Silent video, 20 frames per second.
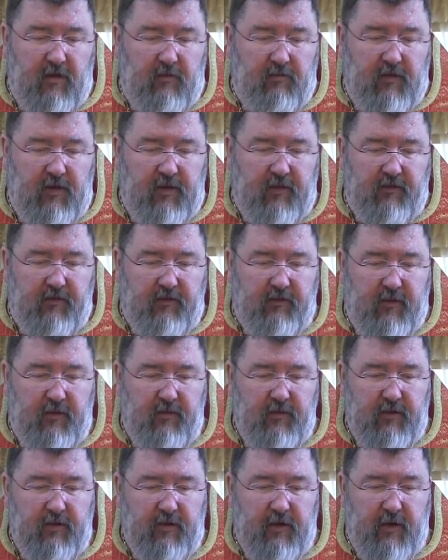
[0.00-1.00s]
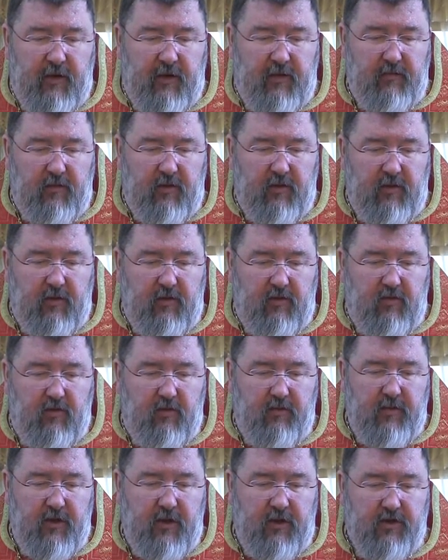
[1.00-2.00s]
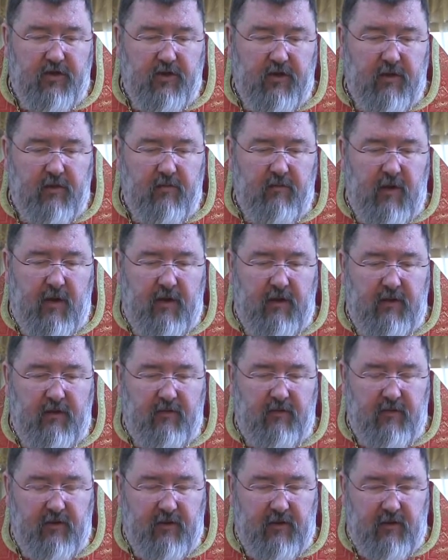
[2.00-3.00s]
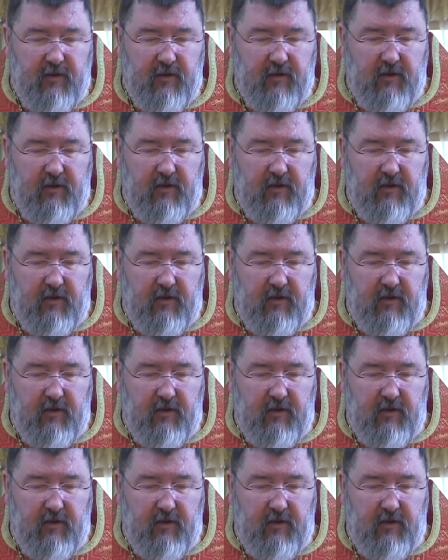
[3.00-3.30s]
мы вспоминаем умерших молитвенно.